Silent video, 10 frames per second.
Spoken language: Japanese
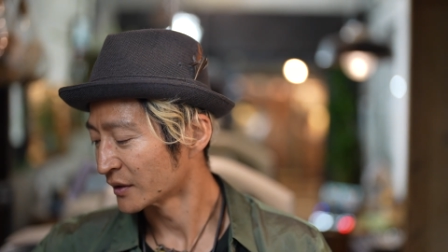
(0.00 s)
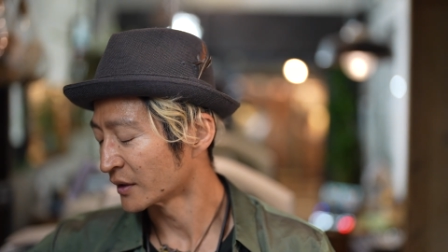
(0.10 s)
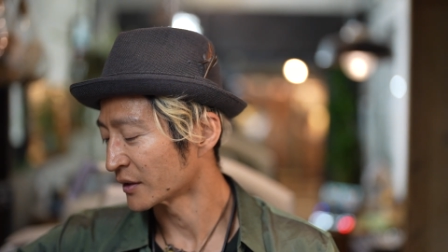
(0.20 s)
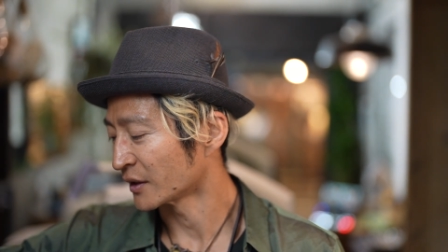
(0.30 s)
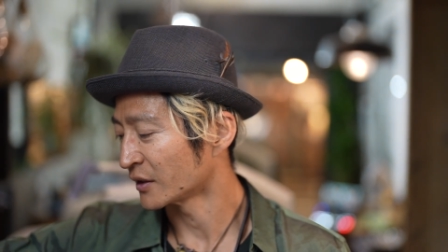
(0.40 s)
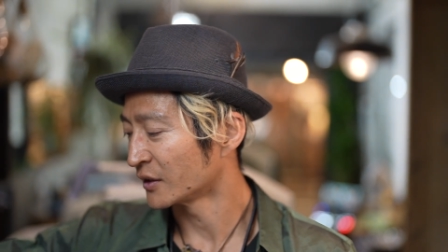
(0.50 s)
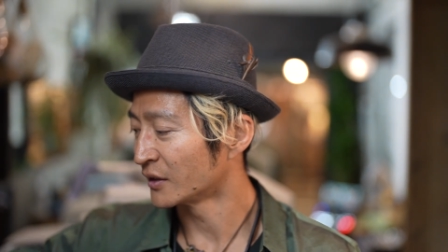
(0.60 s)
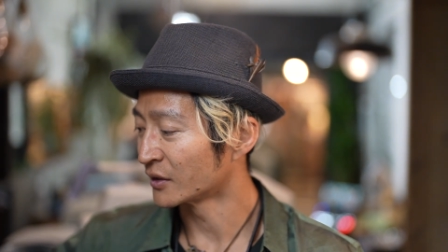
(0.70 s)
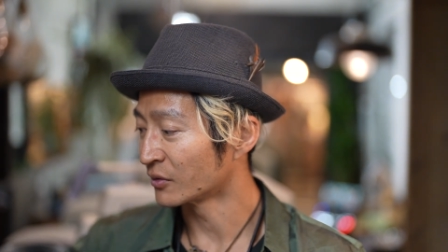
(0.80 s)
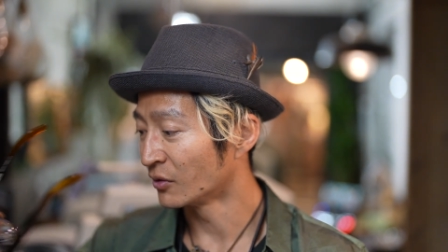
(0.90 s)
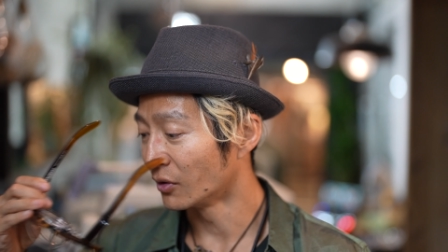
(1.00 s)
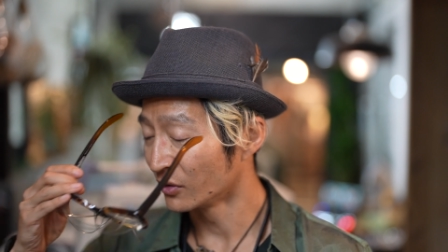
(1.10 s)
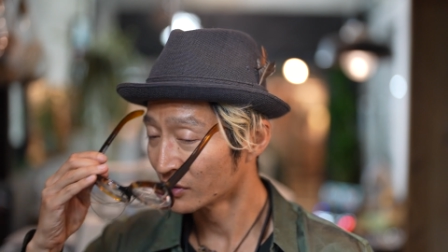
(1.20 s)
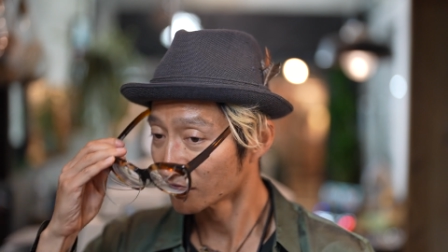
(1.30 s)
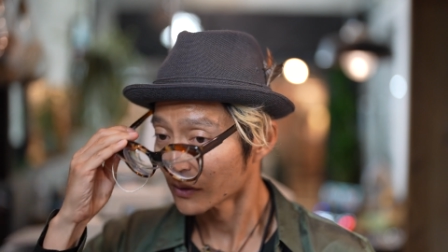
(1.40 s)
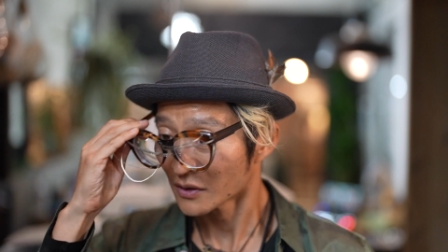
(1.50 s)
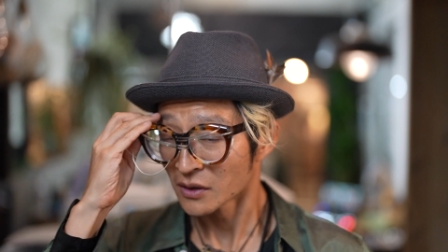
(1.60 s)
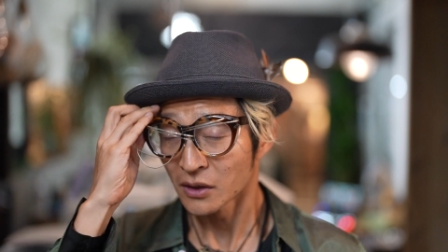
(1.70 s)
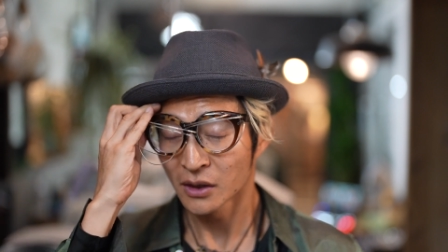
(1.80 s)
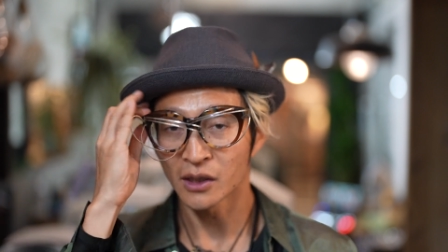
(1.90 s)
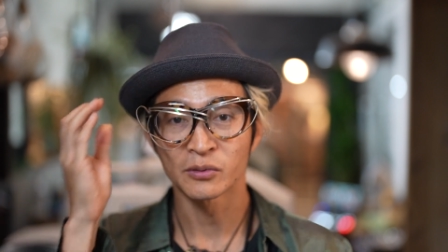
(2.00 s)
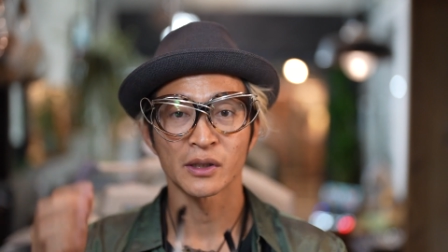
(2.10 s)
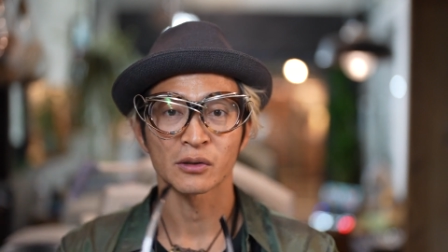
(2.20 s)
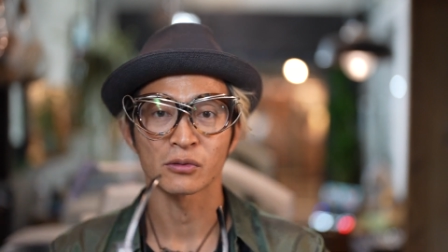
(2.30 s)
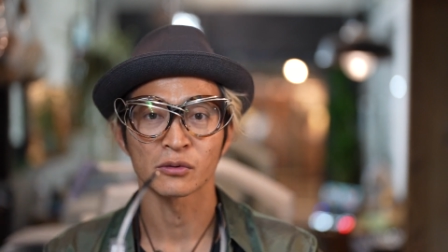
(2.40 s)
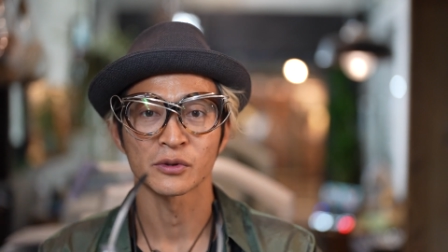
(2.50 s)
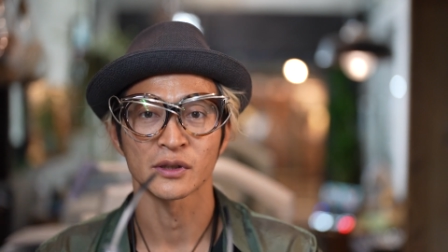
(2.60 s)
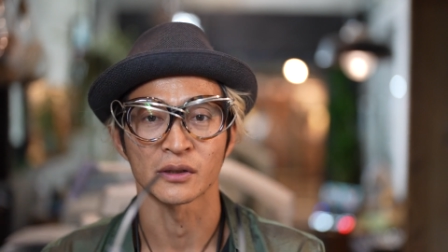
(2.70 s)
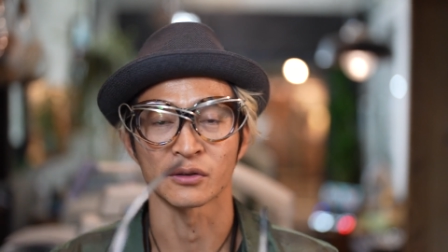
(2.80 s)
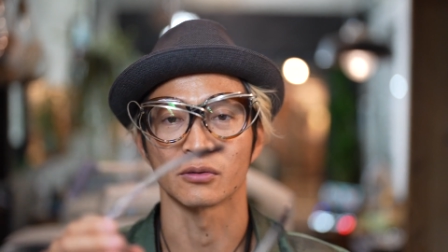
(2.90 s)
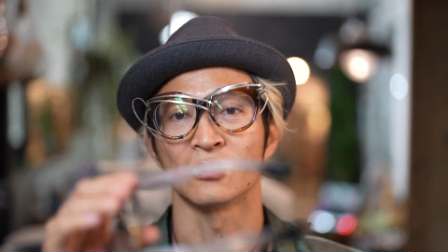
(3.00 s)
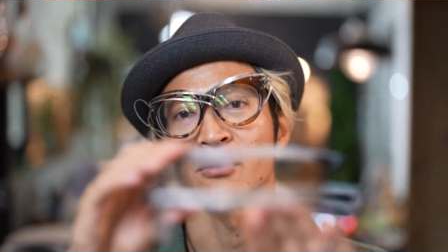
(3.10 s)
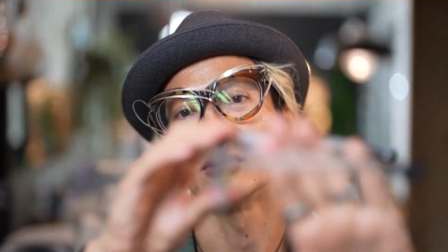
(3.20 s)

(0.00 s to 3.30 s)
なんだ、あの、ライブでやろうと思ってたんだけど、